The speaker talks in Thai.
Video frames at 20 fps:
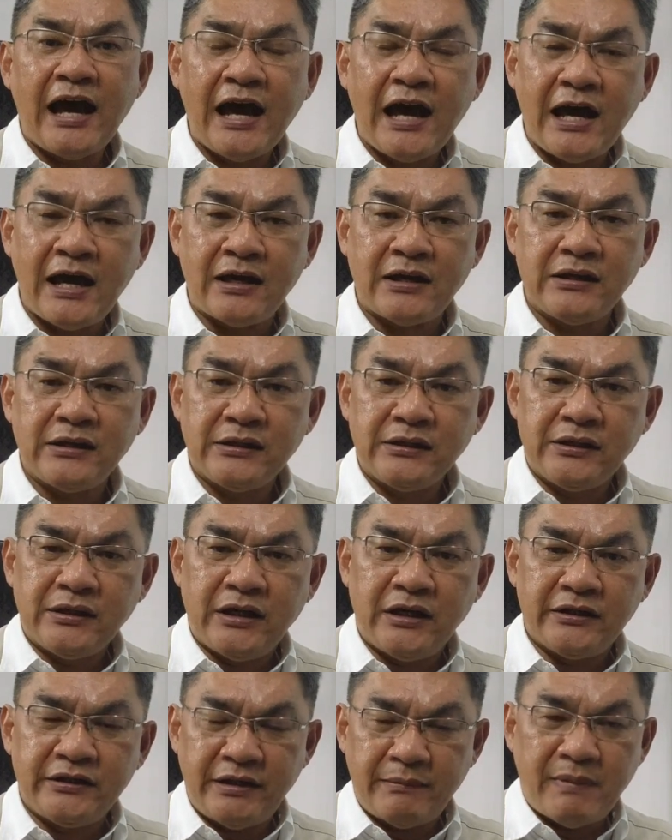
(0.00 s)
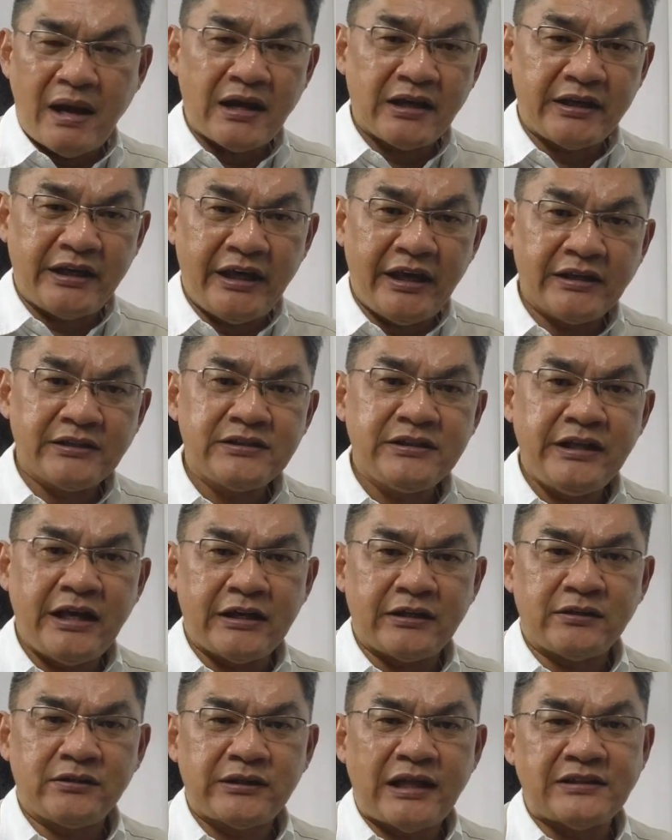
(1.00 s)
ถ้าในบางเคสเนี่
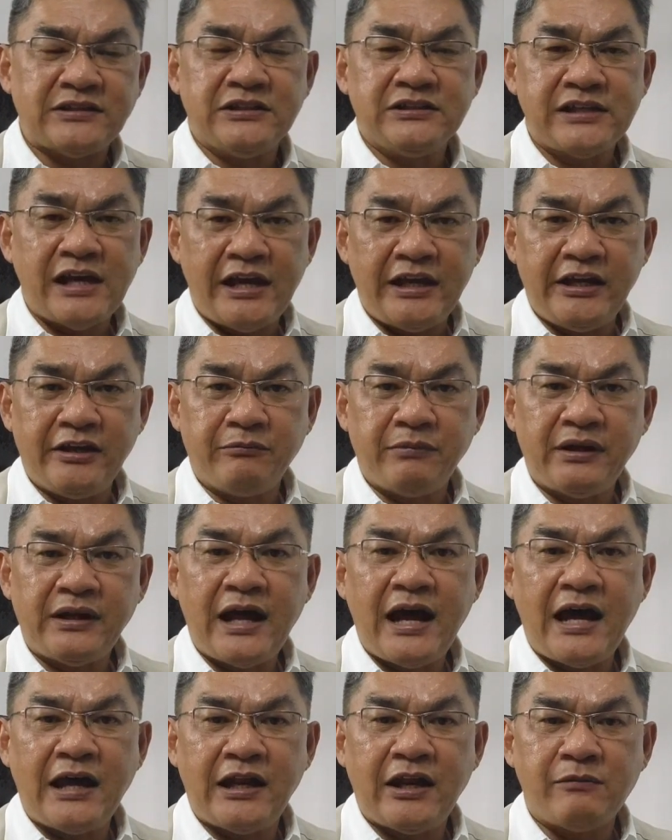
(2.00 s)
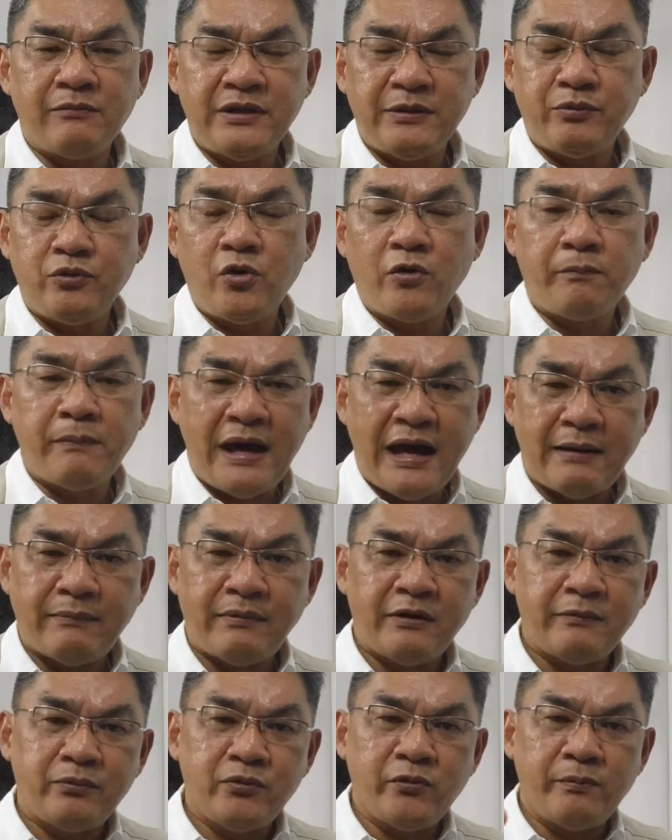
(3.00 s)
ยตัดสินใจเองไม่ได้ แล้วมีพวกแบบ
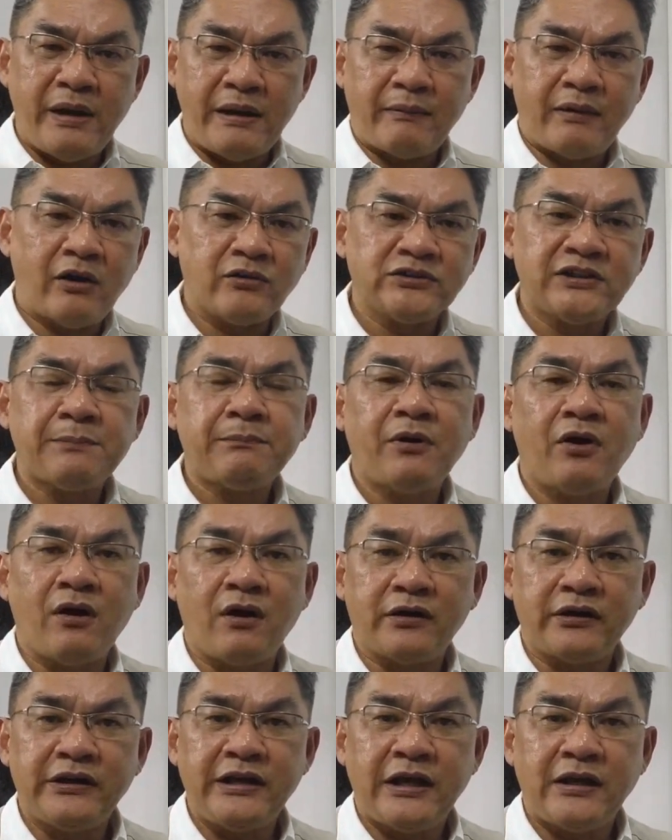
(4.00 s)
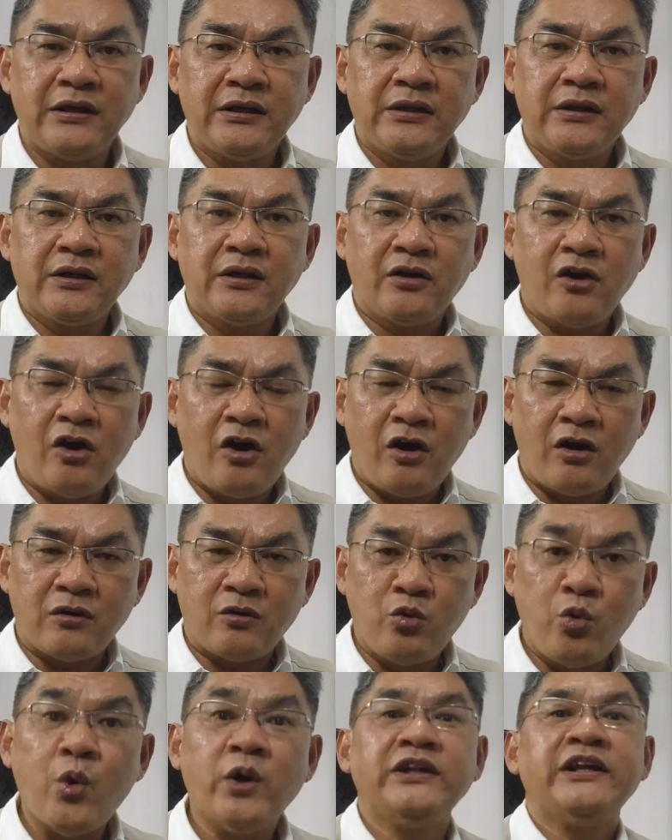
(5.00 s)
แล้วผู้แบบเขาซัพพอร์ตเนี่ยก็
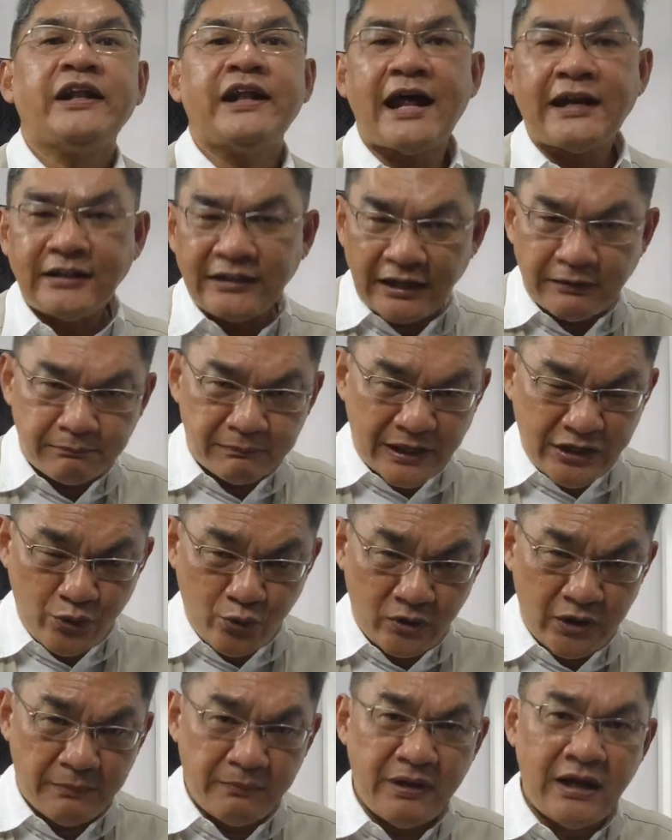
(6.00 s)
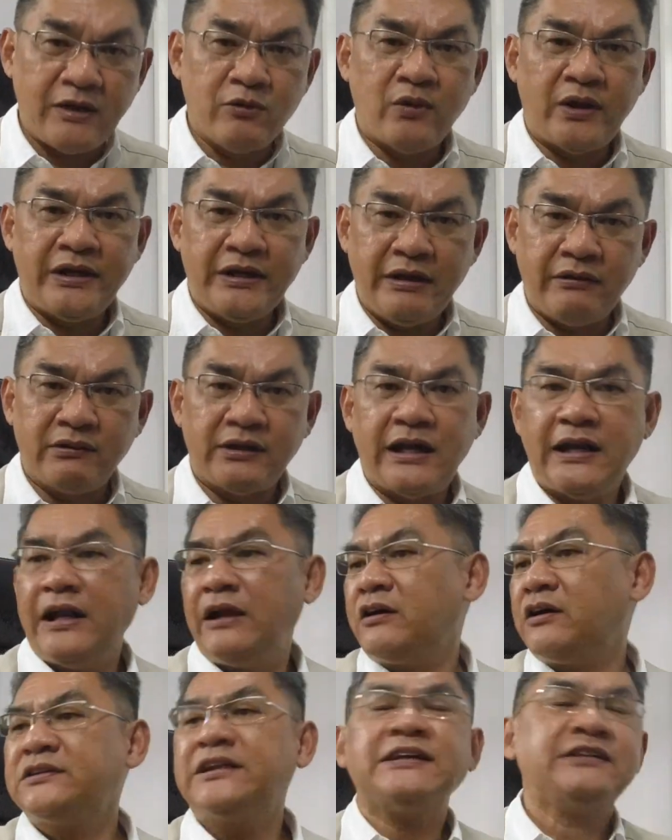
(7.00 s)
ควรจะนัดกันไปดูกับเรื่องวันเดียวกัน
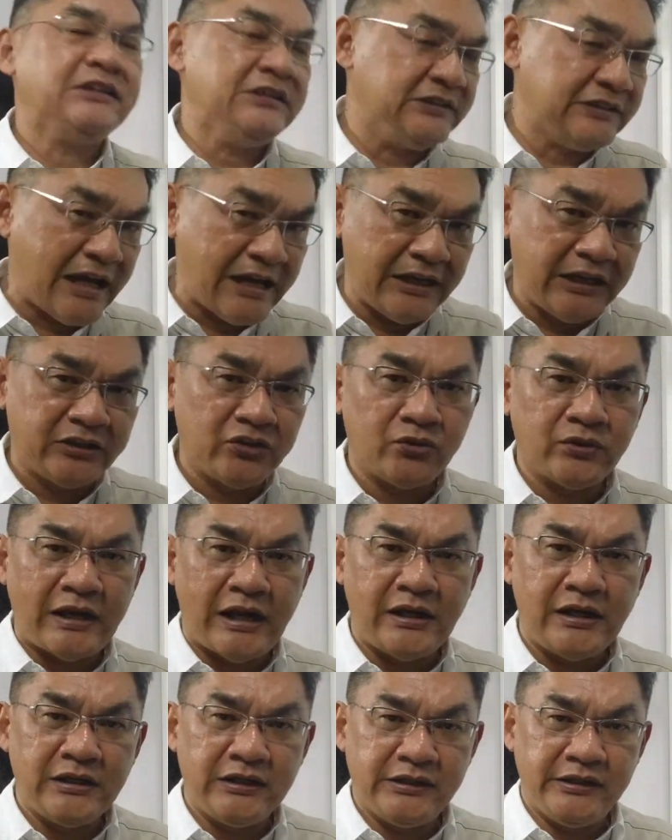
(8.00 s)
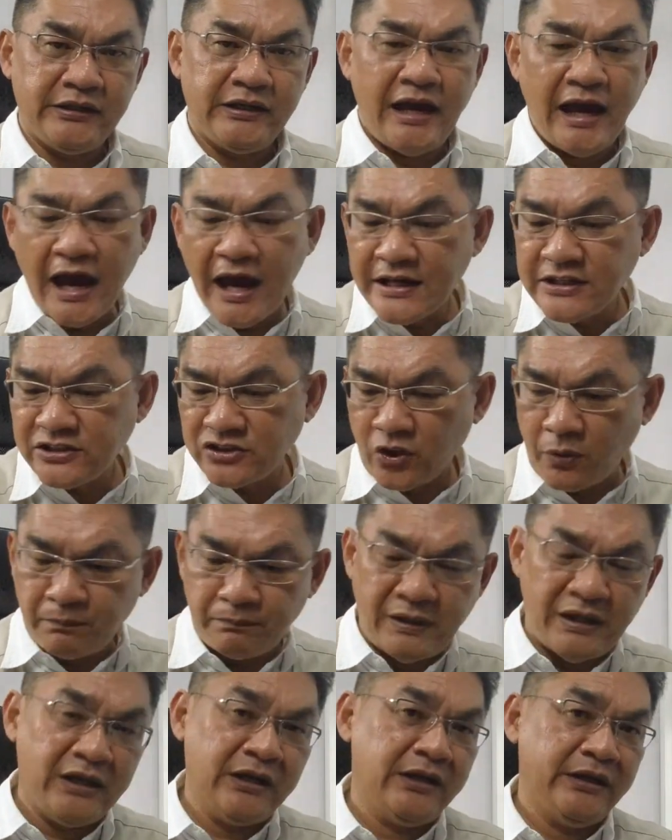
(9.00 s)
แล้วก็ตัดสินใจนะตรงนั้นเลย ให้จบ
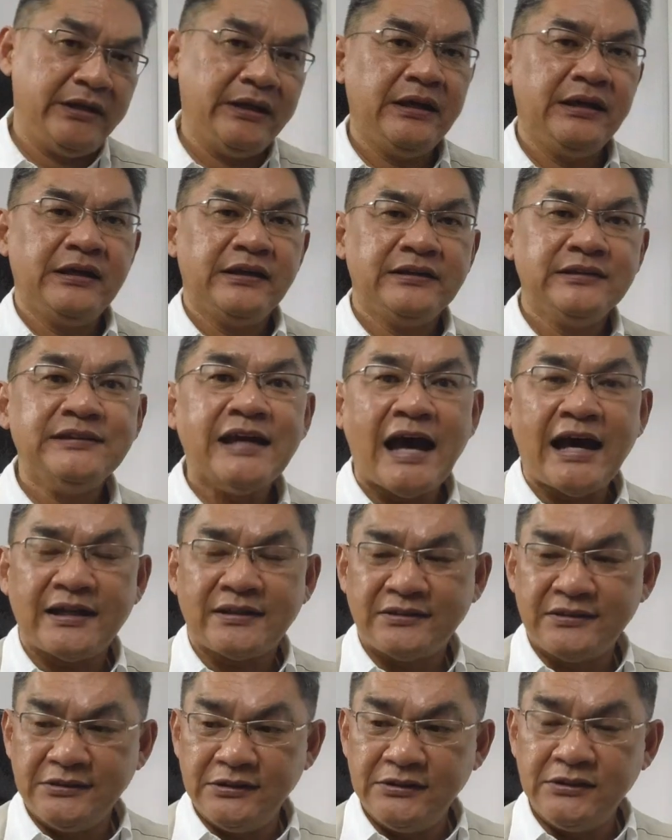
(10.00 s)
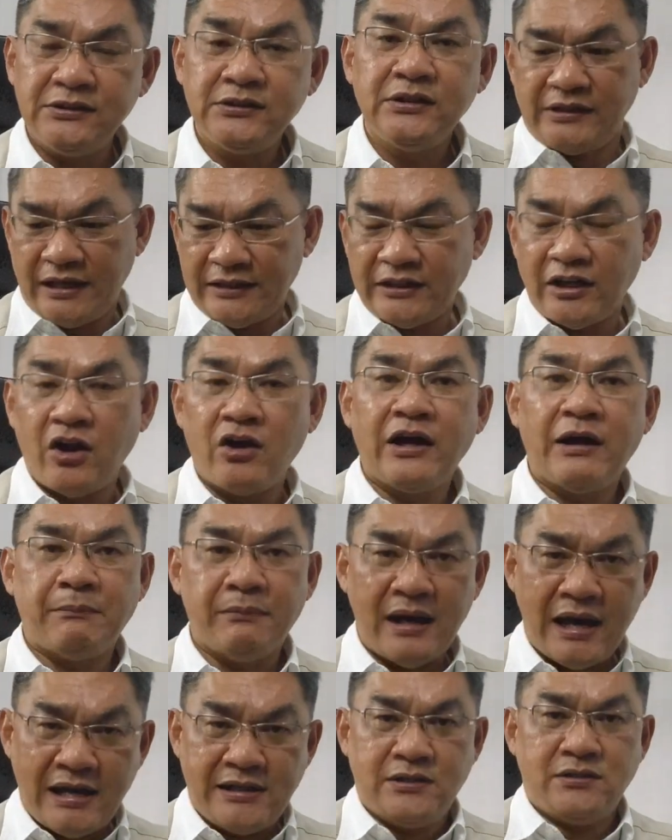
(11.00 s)
ไปเลย อย่าถือแคตตาล็อกกลับ
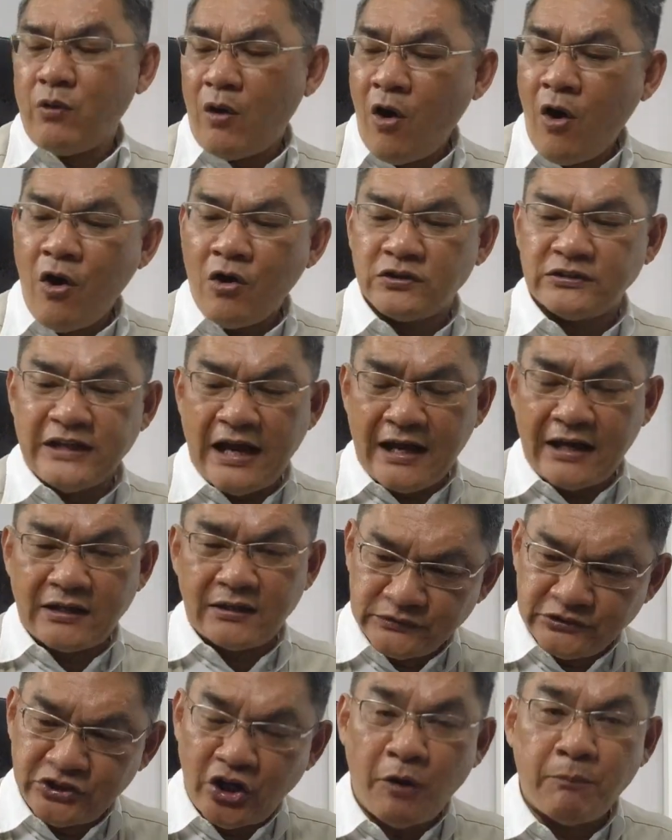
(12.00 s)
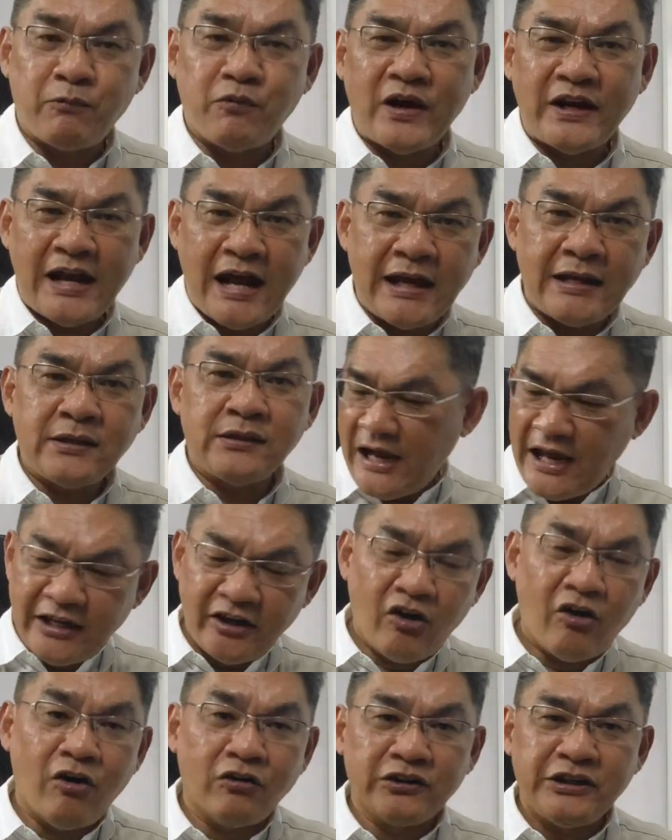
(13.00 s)
บ้าน ออกจากช็อปวันนั้น ไอ
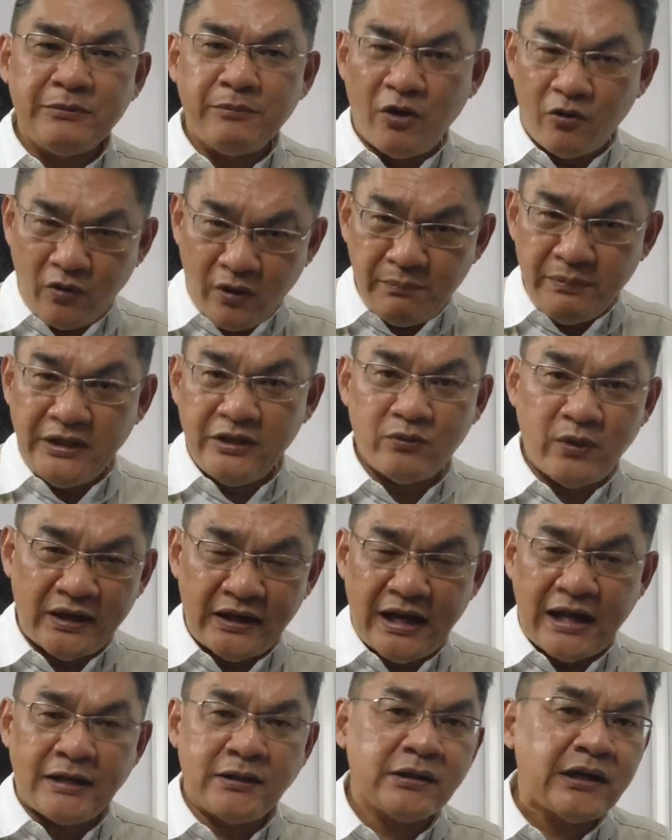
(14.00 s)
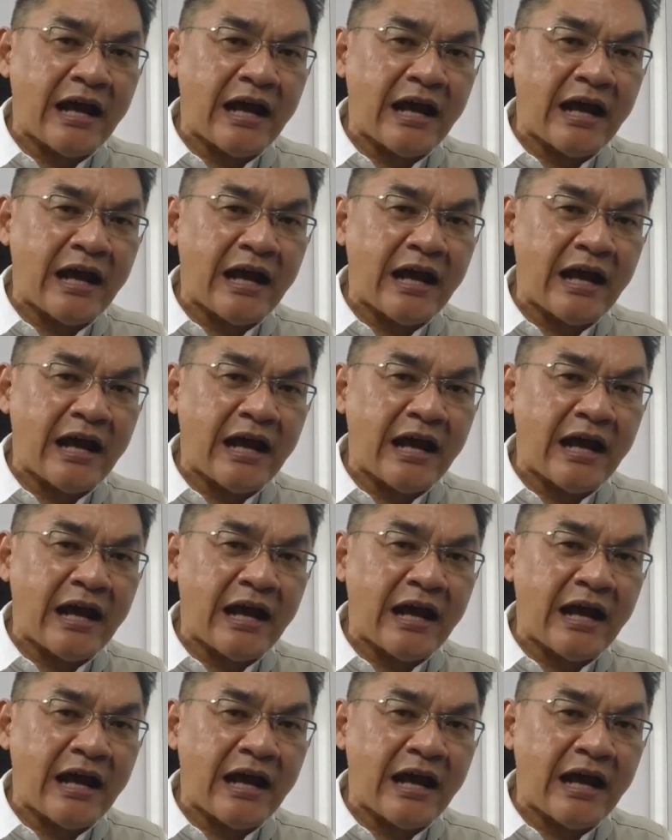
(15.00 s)
ของที่บอกว่ามีวันนั้น